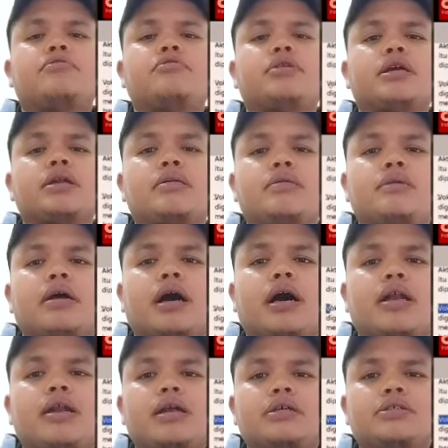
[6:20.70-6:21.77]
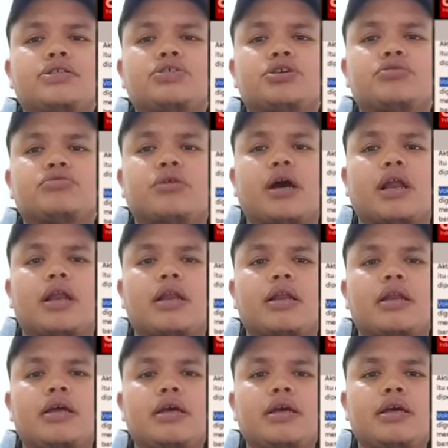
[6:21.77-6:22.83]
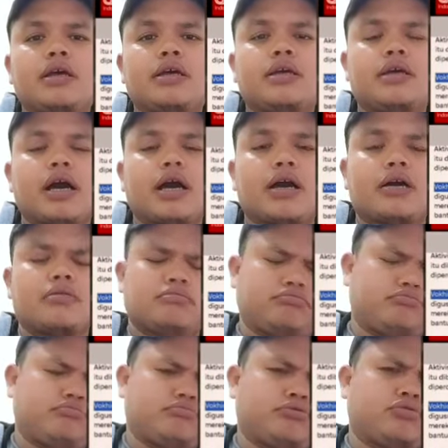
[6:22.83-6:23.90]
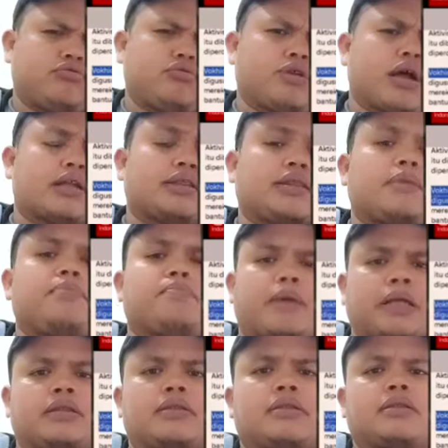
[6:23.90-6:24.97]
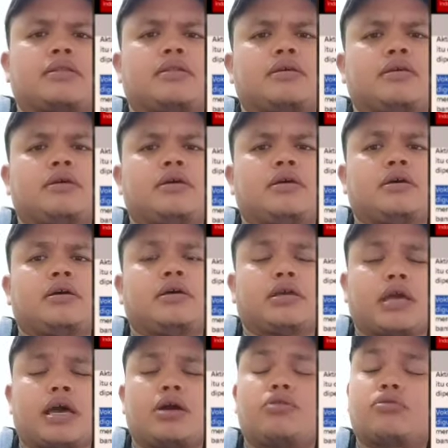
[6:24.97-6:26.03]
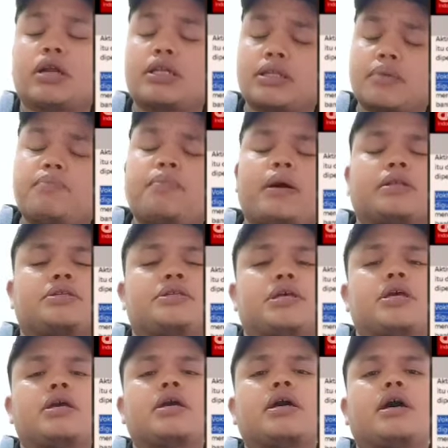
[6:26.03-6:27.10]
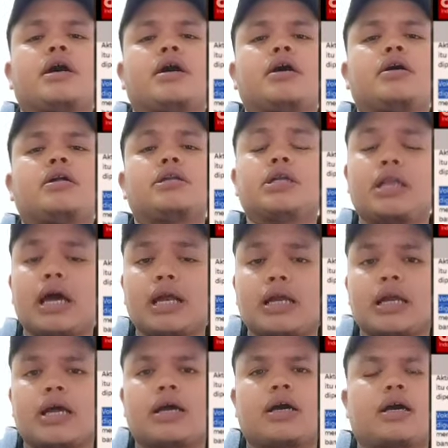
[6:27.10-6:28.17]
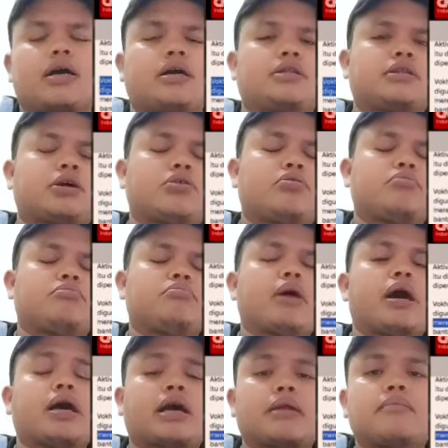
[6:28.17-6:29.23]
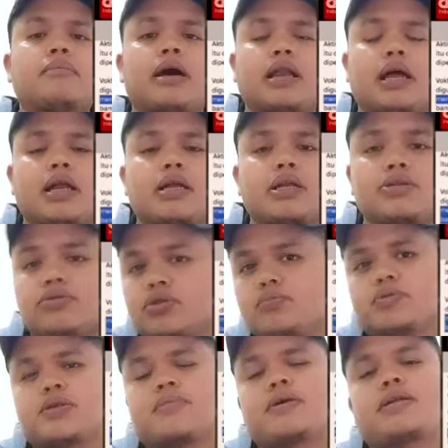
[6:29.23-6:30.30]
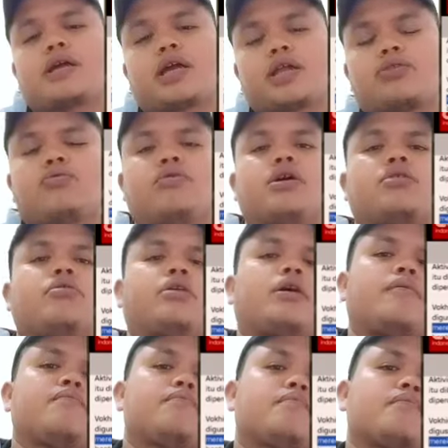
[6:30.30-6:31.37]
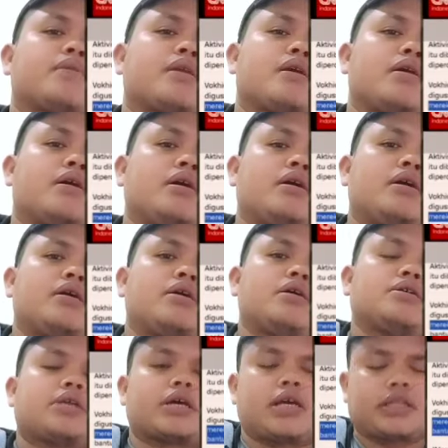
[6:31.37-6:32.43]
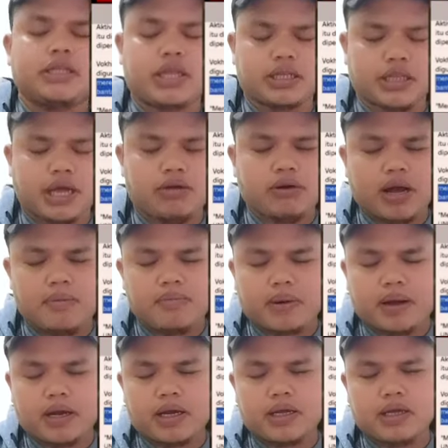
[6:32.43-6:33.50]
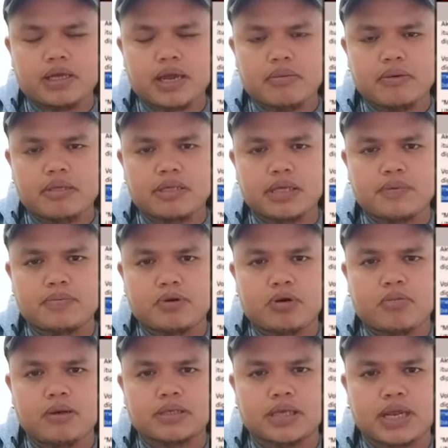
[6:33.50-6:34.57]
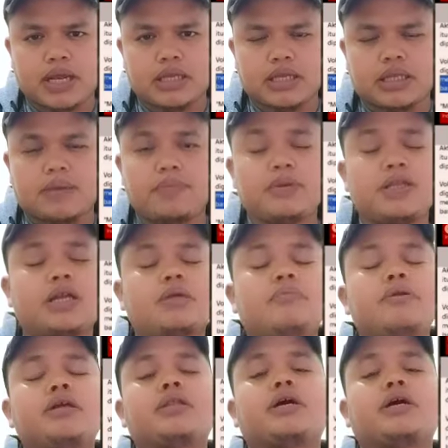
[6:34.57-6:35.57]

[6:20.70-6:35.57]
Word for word: Vokidova juga menemukan kejanggalan lain, seperti banyak masjid-masjid yang digusur itu menolak melayangkan keluhan atau protes ke pemerintah. Bahkan mereka menolak tawaran sejumlah kelompok HAM dan advokat yang menawarkan bantuan hukum untuk membawa kasus penutupan paksa ini ke pengadilan.